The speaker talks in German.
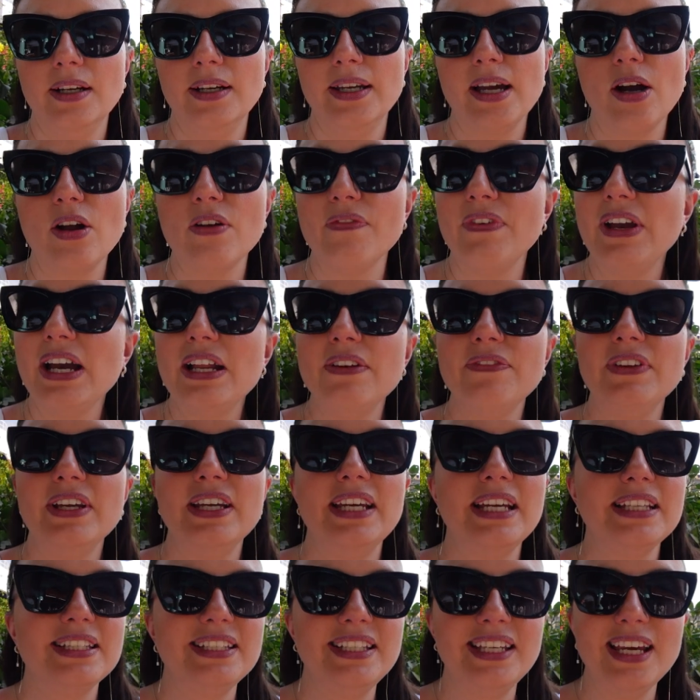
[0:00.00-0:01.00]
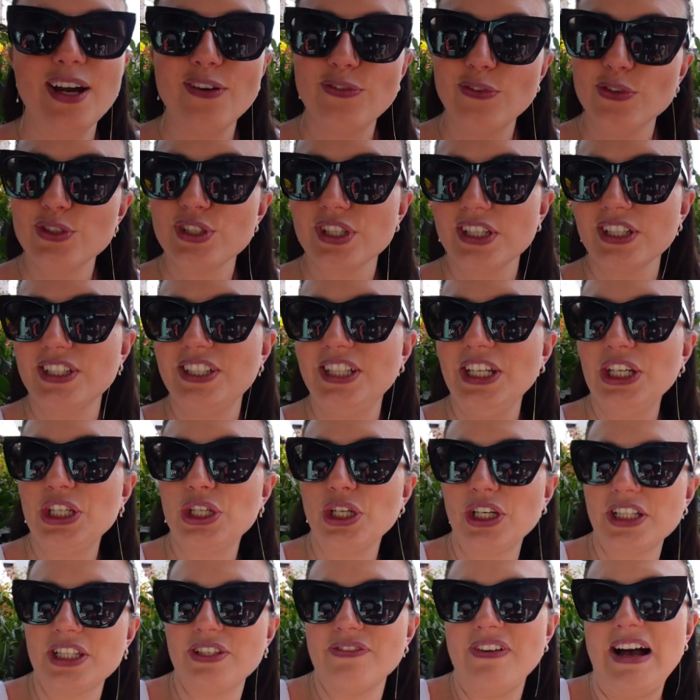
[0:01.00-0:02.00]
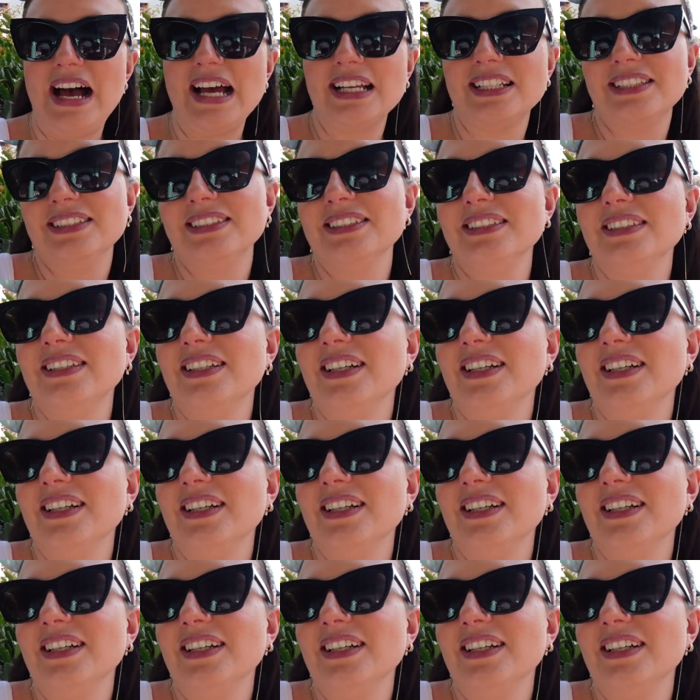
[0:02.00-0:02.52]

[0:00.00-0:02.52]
Ja, und während wir jetzt hier auf unsere T-Shirts warten,